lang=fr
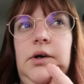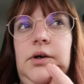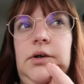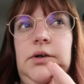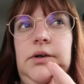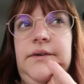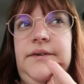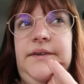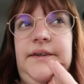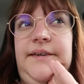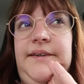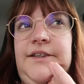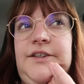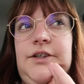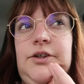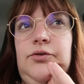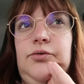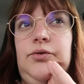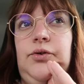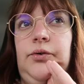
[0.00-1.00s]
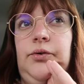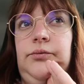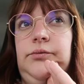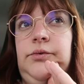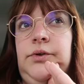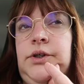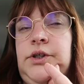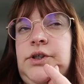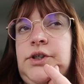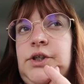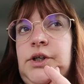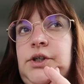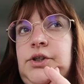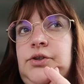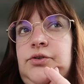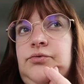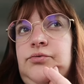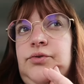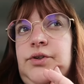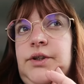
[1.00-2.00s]
C'est déjà dedans. Et je
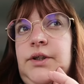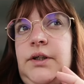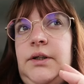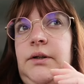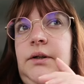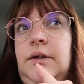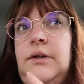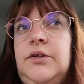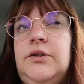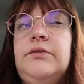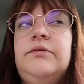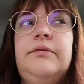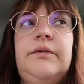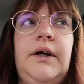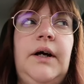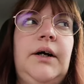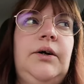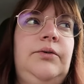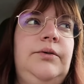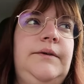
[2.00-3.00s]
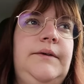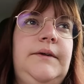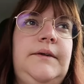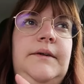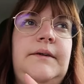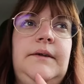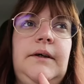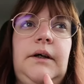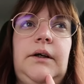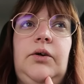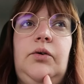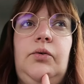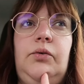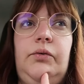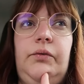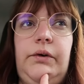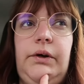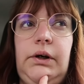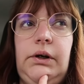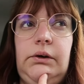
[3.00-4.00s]
rajouterai, je ferai à côté des haricots
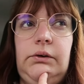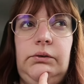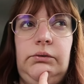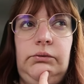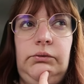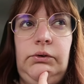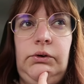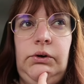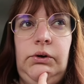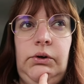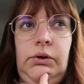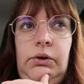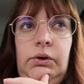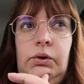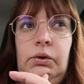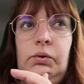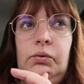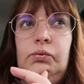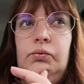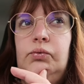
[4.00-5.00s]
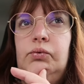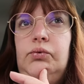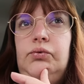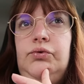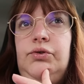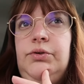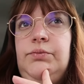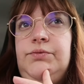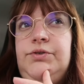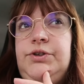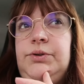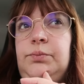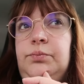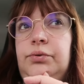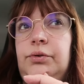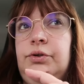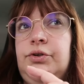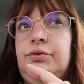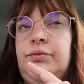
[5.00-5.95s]
verts ou des petits pois.